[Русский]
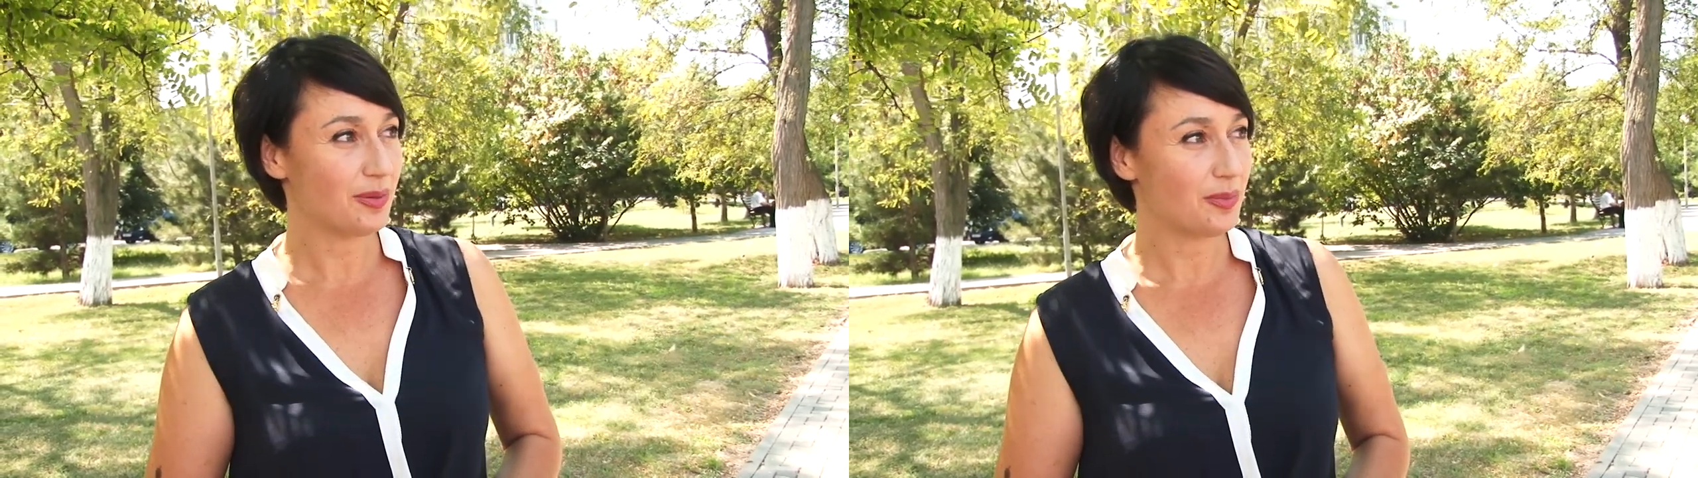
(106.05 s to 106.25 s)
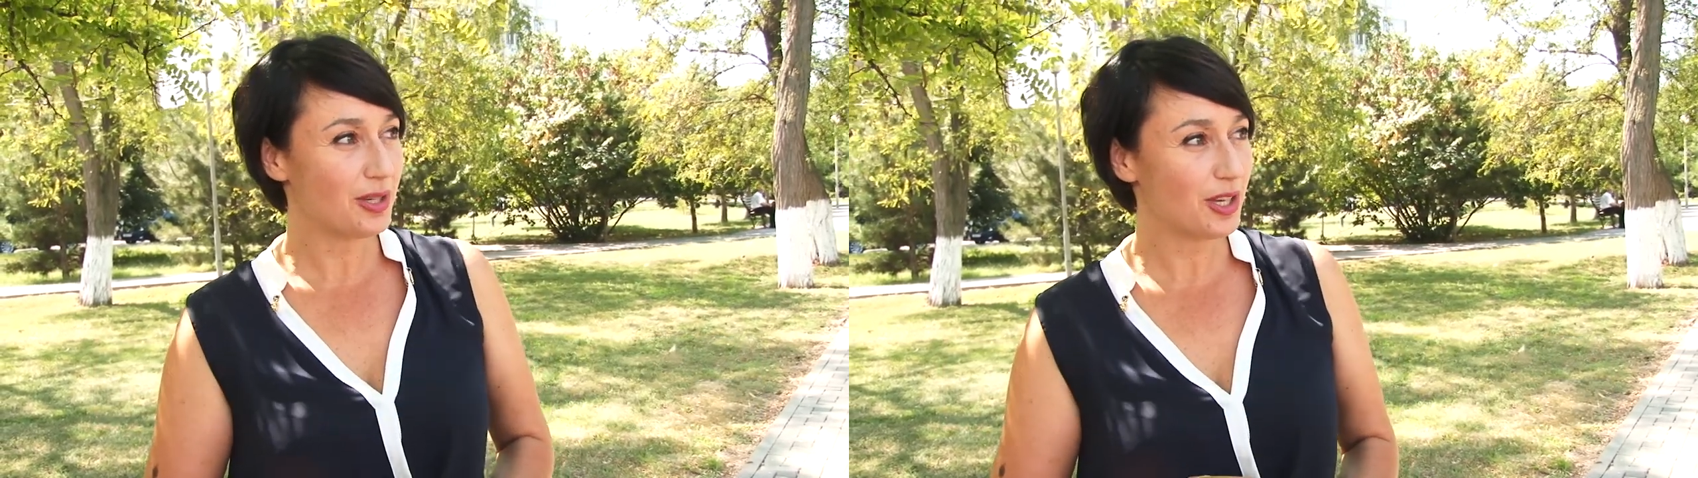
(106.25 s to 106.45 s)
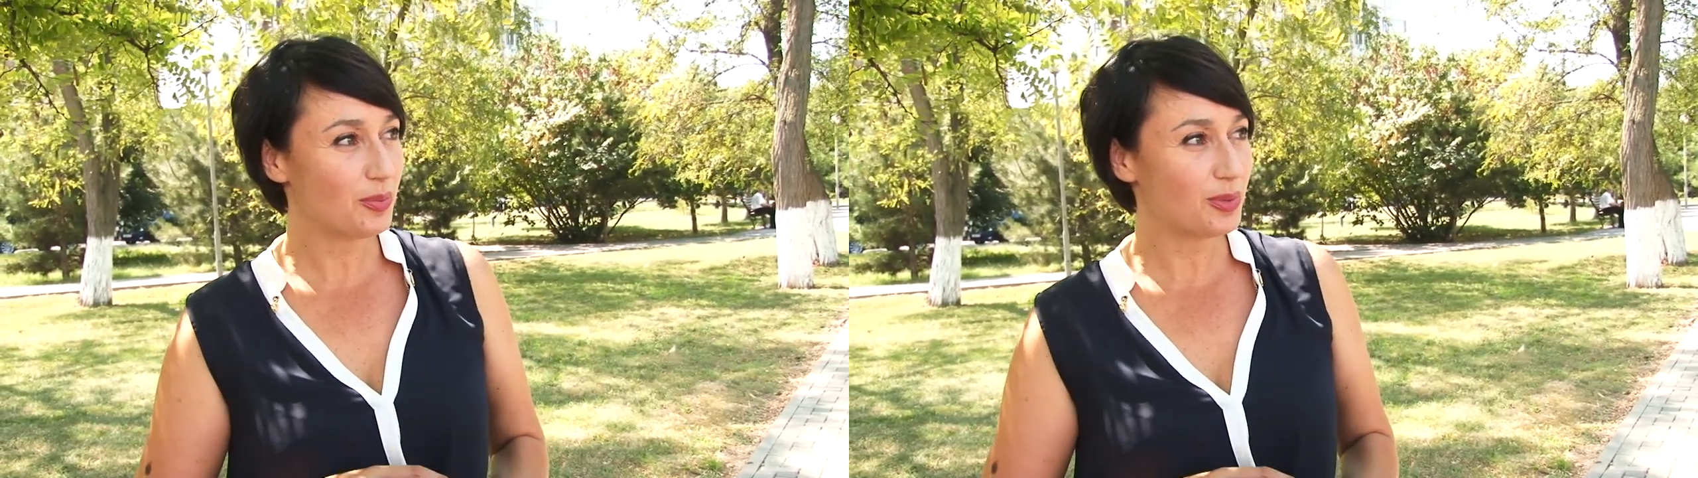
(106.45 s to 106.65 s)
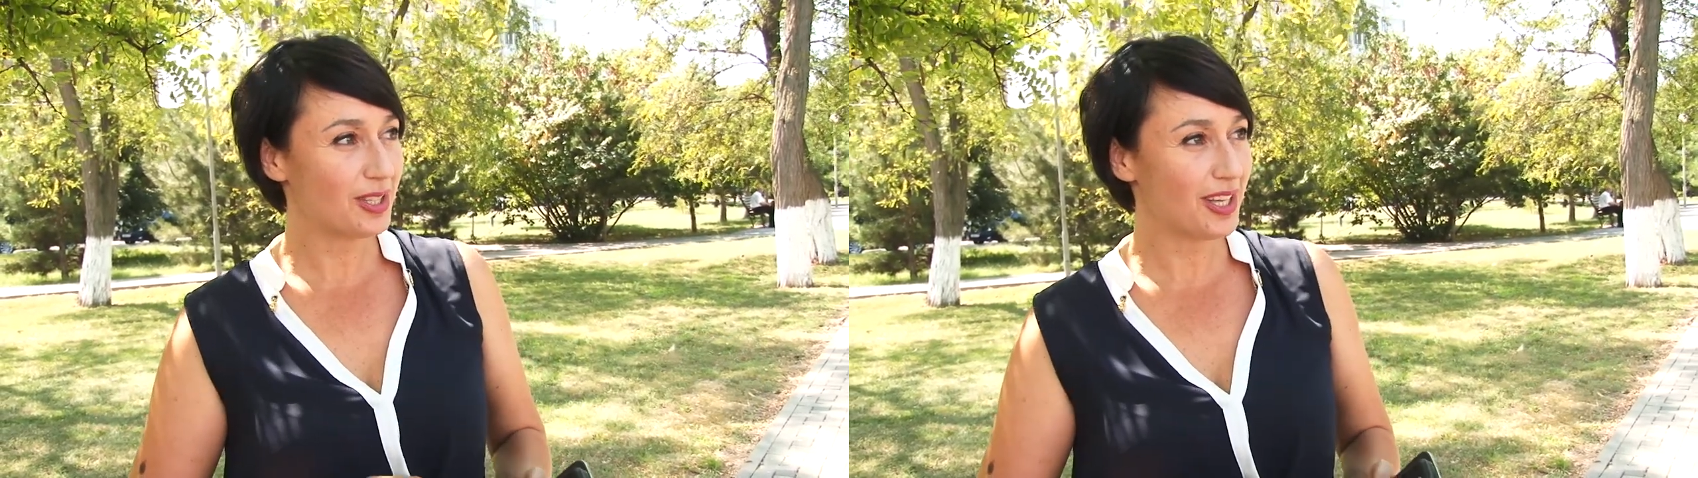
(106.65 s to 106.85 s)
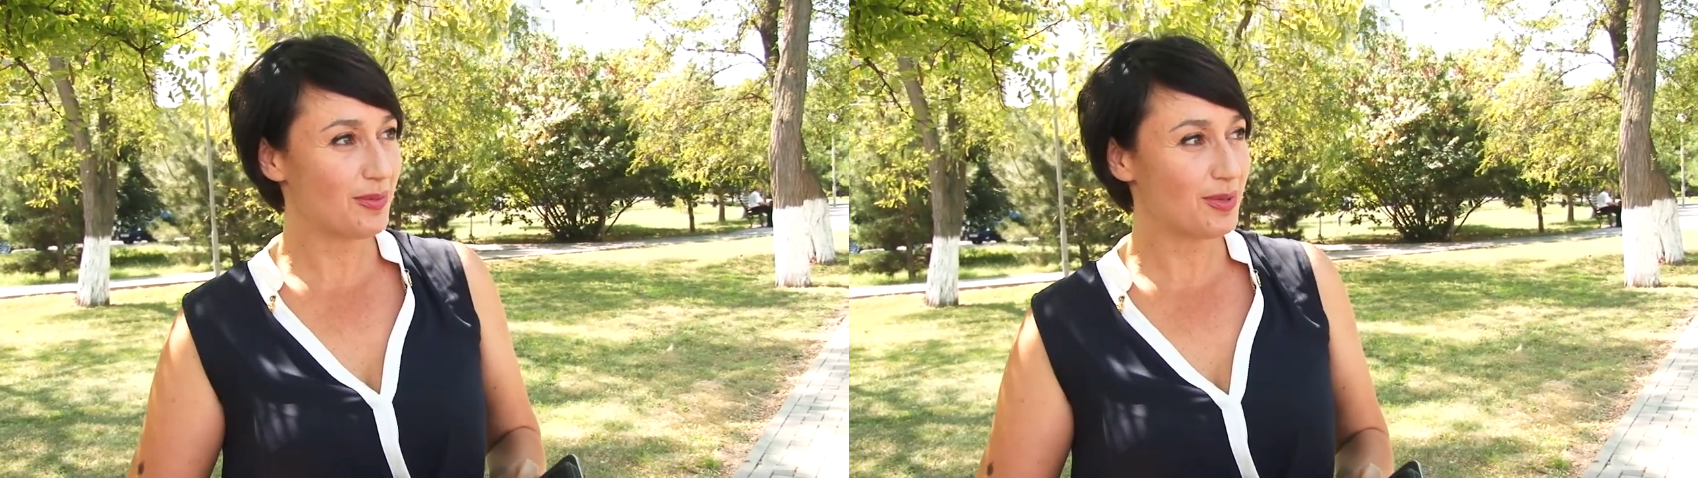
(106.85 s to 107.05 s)
мы их
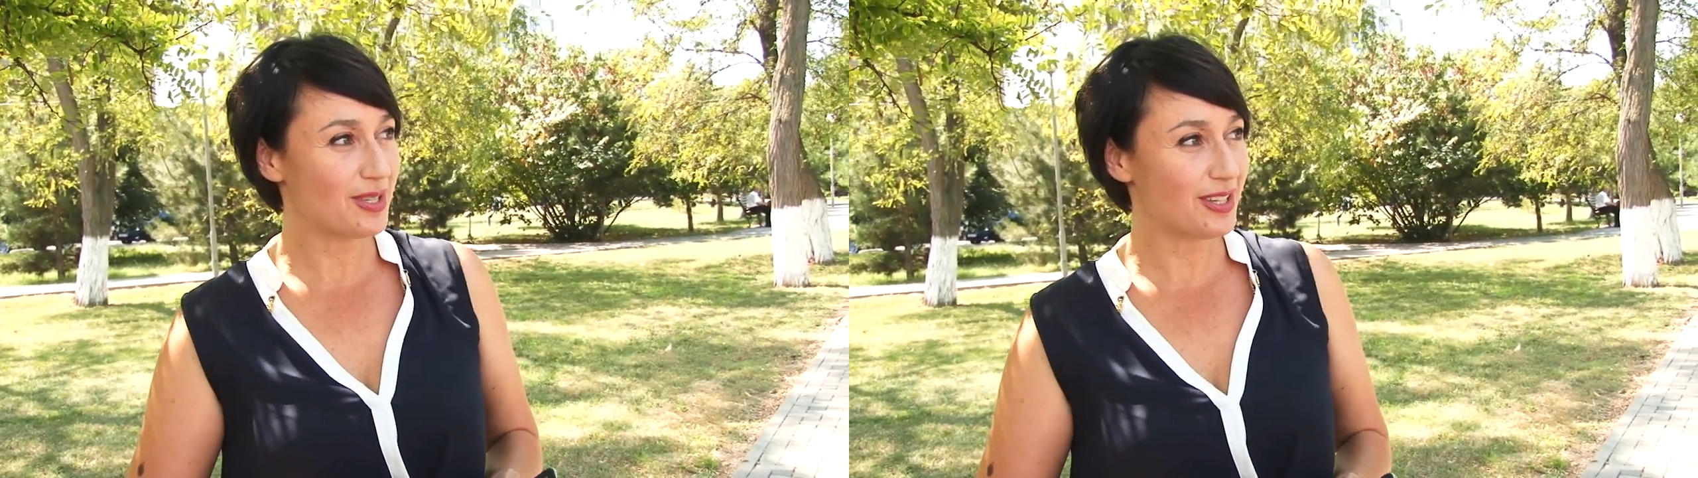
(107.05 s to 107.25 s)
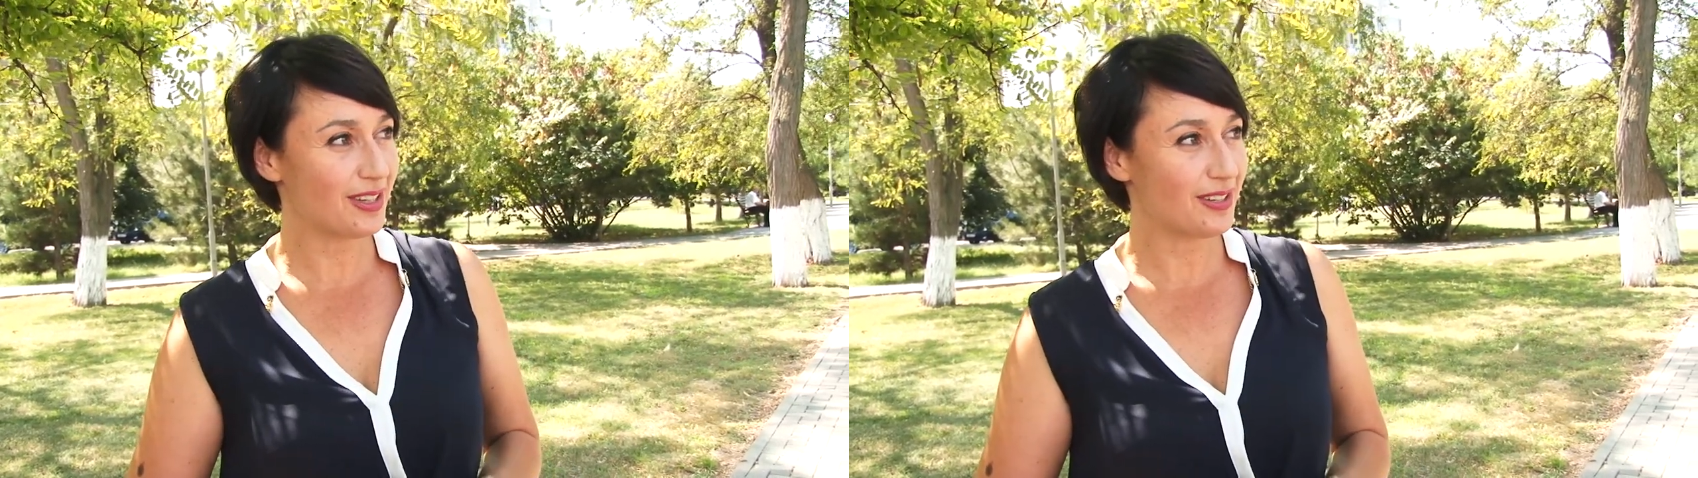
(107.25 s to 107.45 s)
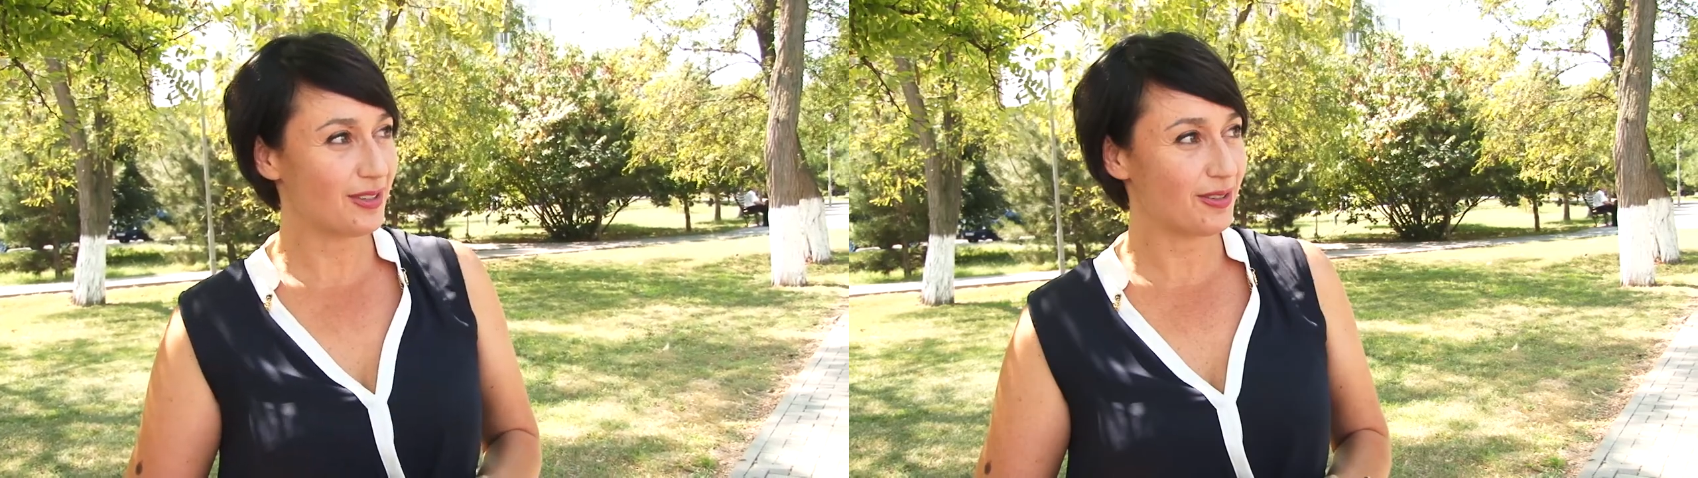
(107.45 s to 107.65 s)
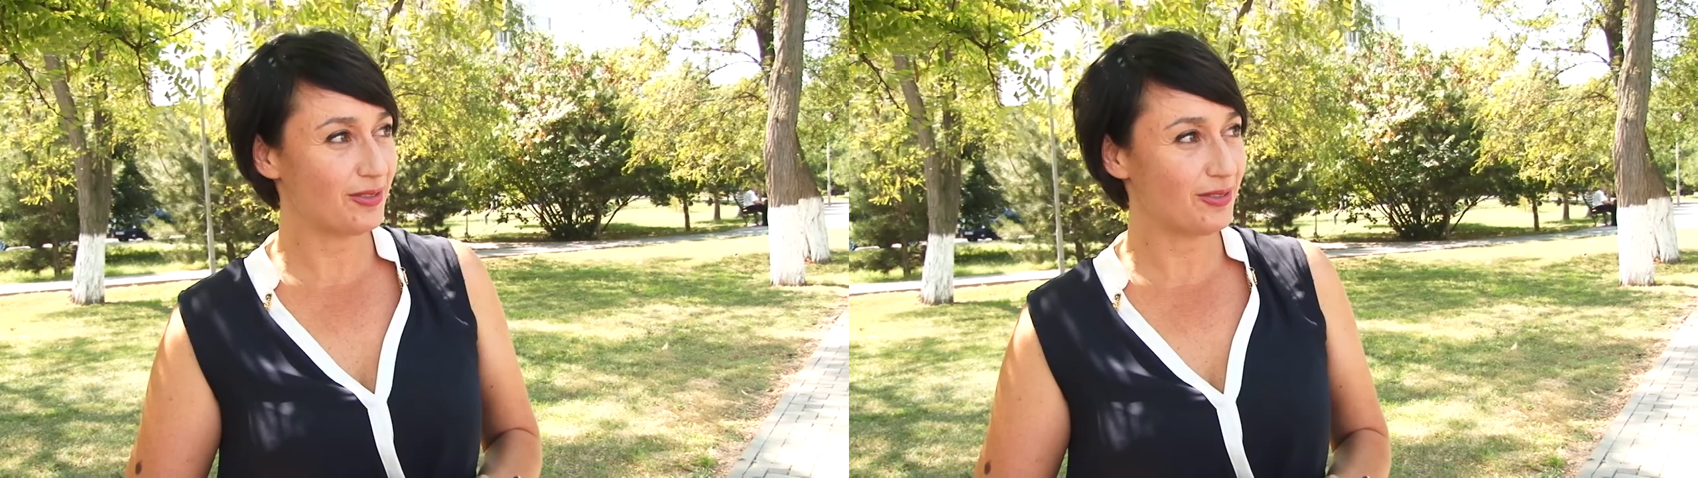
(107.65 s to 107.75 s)
пытаемся